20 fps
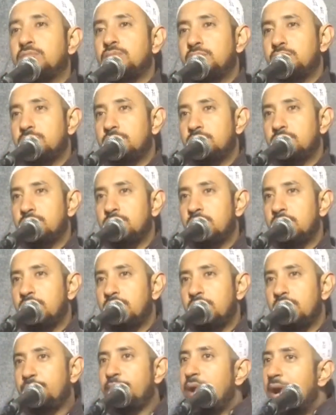Biarkan
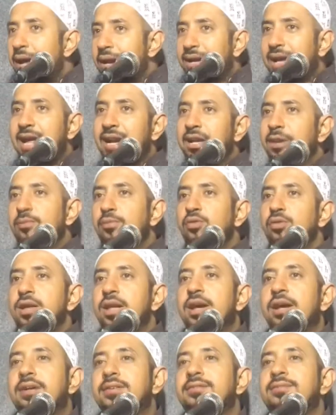sampai
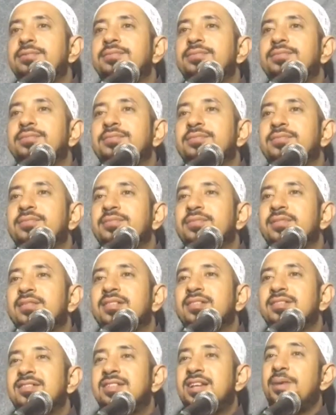setelah
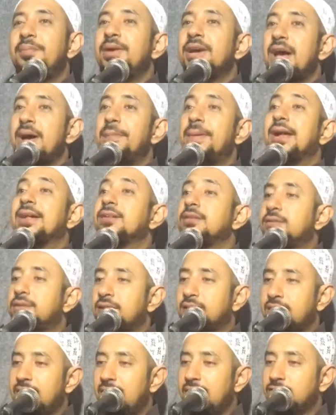Sholat. Setelah sholat
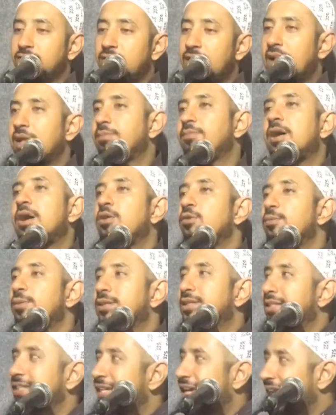baru kita usap,
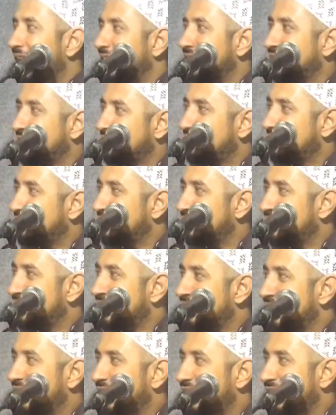nggak masalah.
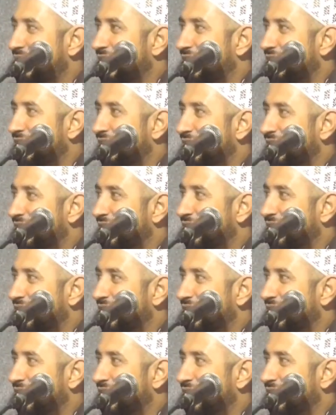Huh?